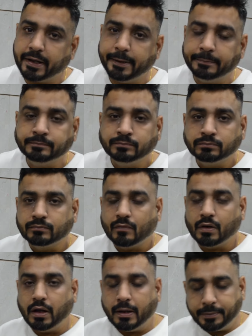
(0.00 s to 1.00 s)

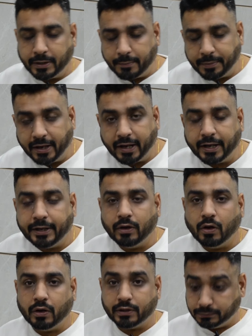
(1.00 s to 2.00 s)
है आप यहाँ पे आएँ
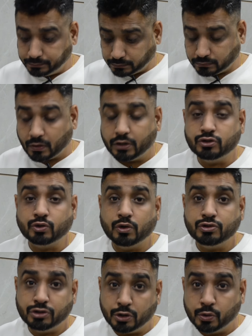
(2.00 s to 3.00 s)
और
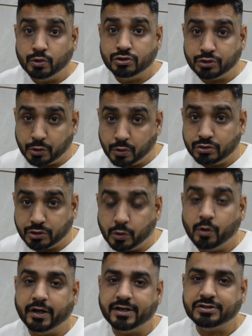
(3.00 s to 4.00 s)
इसको ज़रूर ज़रूर
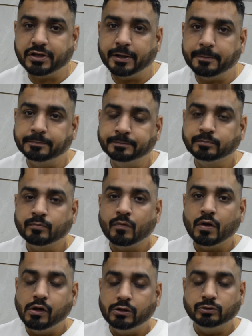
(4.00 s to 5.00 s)
ज़रूर टेस्ट करें
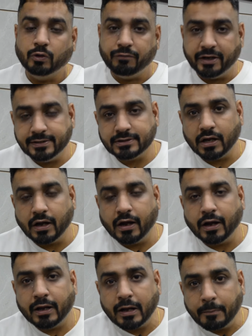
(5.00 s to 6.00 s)
तो फ्रेंड्स
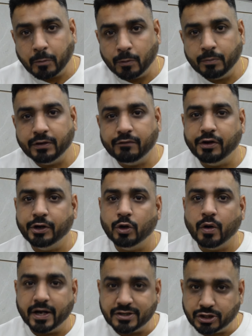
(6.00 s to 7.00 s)
अगर आपको मेरी
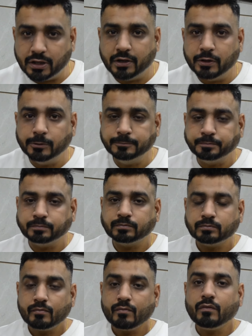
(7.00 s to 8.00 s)
वीडियो अच्छी लगी हो
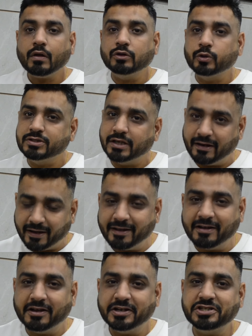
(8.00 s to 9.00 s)
तो इसे
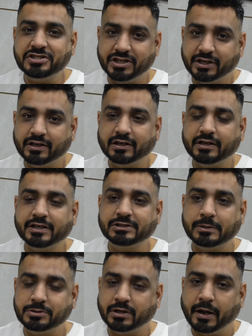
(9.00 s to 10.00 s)
लाइक करें शेयर करें
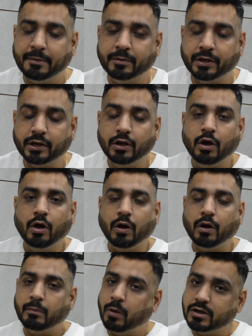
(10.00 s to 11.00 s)
सब्सक्राइब करें
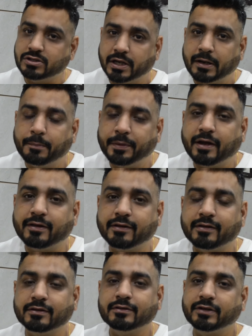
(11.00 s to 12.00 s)
और बहुत सारा प्यार दें
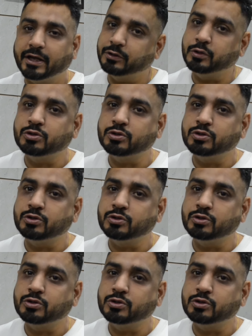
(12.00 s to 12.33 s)
थैंक यू